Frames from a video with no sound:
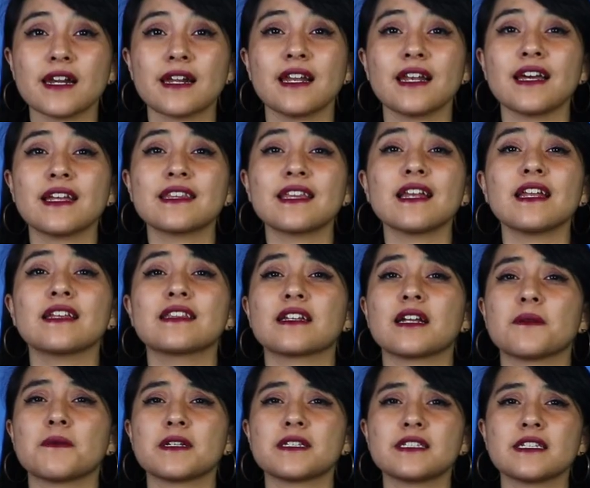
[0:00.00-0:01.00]
relata la
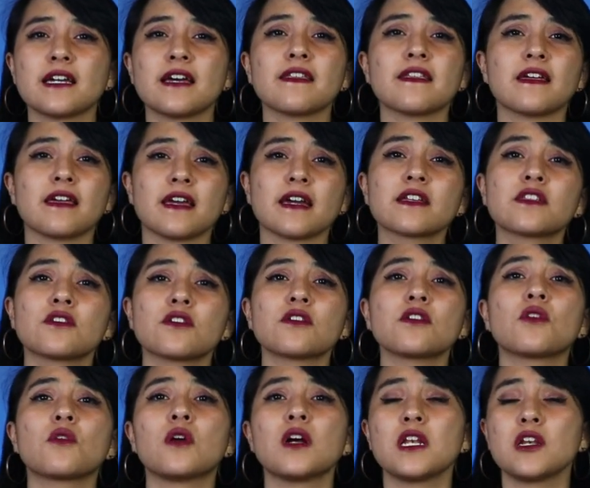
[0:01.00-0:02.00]
travesía de
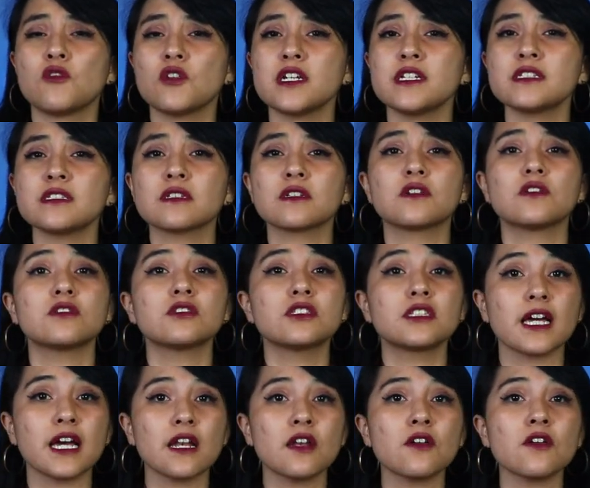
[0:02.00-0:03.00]
Héctor, Juan Luis,
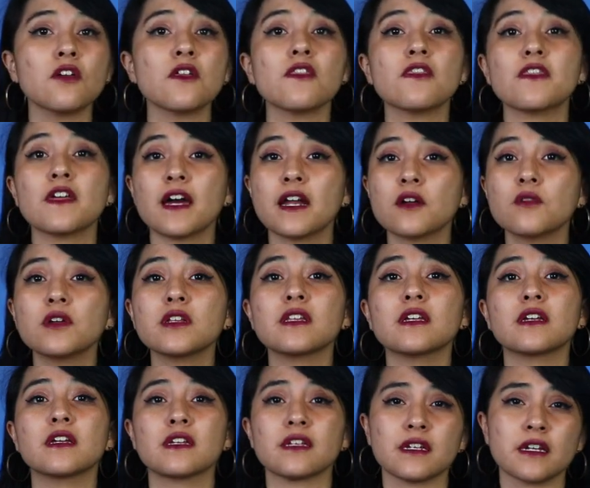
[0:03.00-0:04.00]
Gonzalo, Darwin
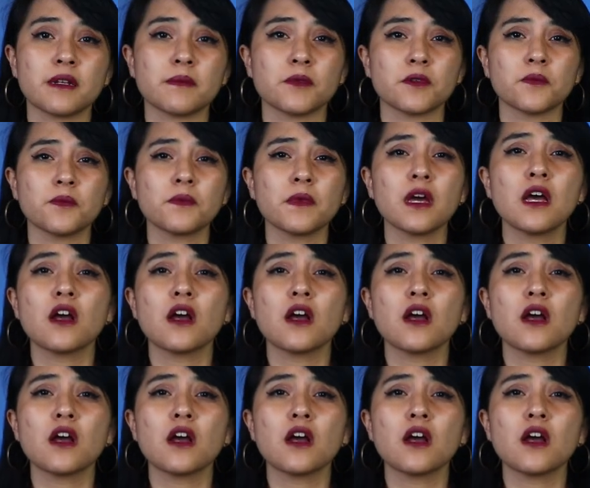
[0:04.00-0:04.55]
y Guillermo,